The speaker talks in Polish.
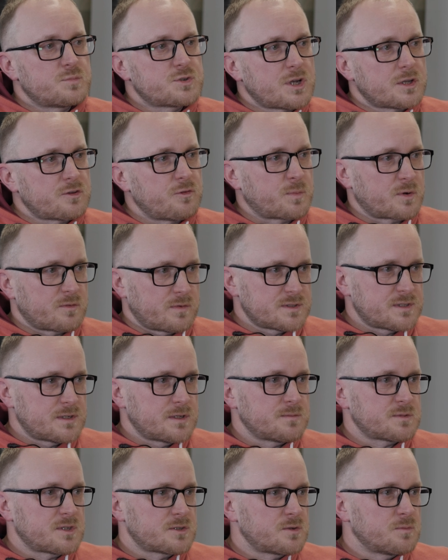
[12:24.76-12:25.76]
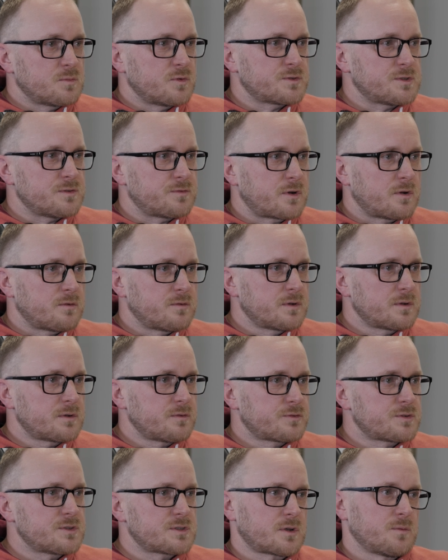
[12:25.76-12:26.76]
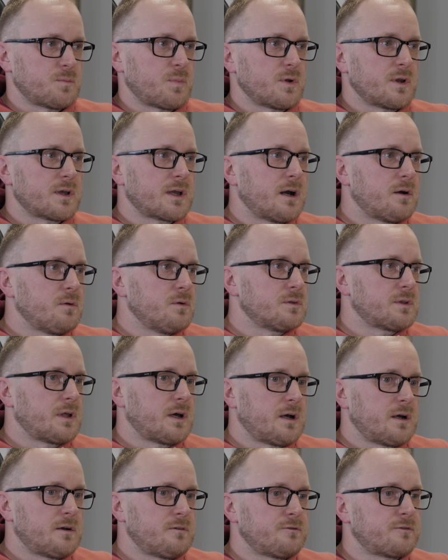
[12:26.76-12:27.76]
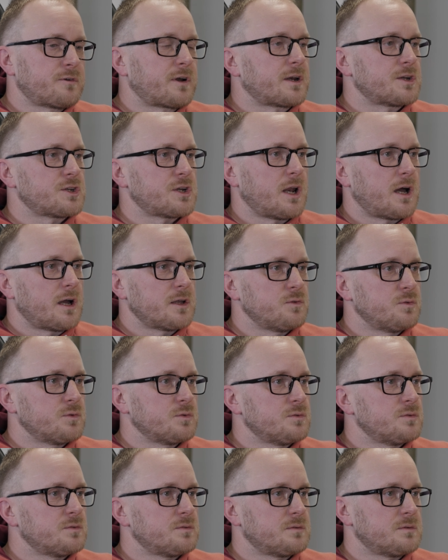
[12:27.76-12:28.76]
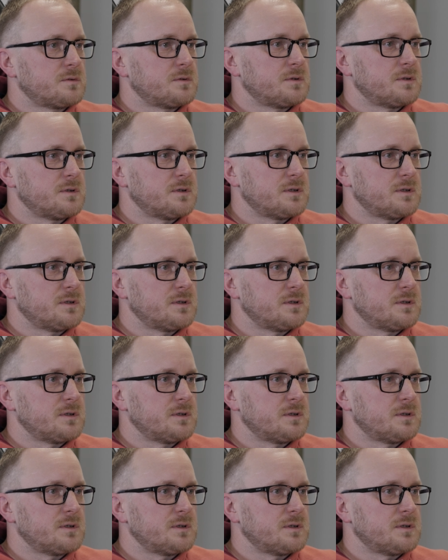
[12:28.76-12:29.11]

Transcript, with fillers: przed wprowadzeniem zasobów cyfrowych wszystko polegało na wkreślaniu y,